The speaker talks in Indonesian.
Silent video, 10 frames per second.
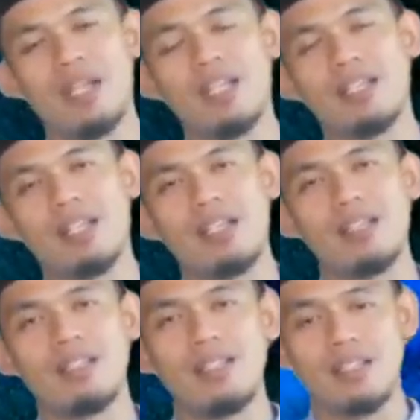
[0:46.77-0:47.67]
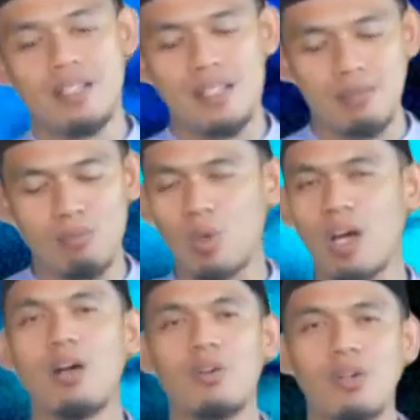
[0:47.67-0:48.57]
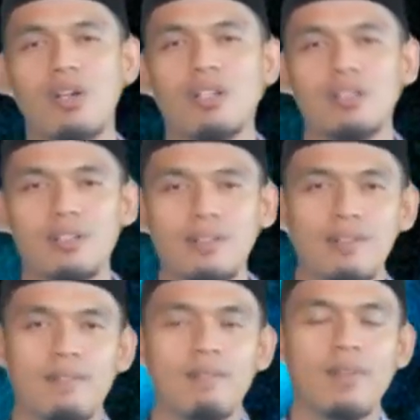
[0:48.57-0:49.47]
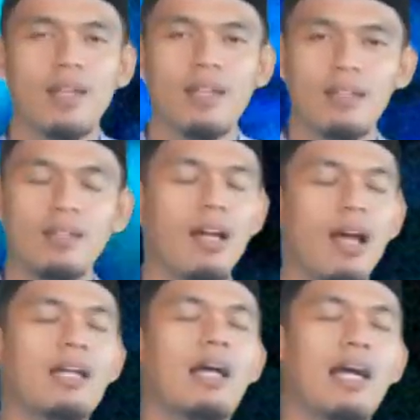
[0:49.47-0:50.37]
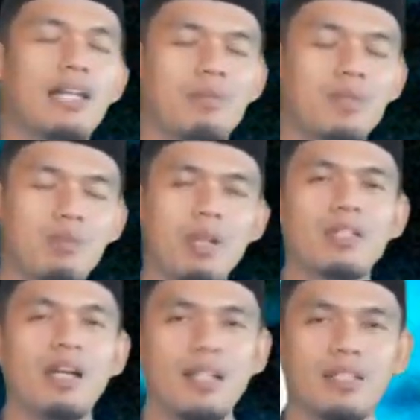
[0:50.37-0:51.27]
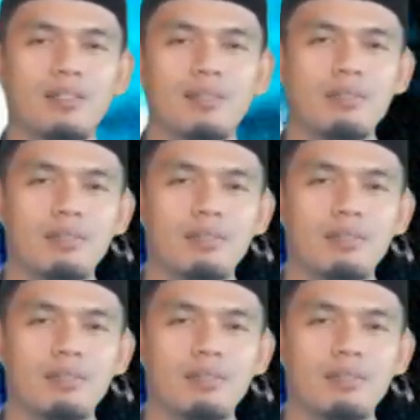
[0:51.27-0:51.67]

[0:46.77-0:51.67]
badannya, buka aurat, tidak ada adab sama sekali.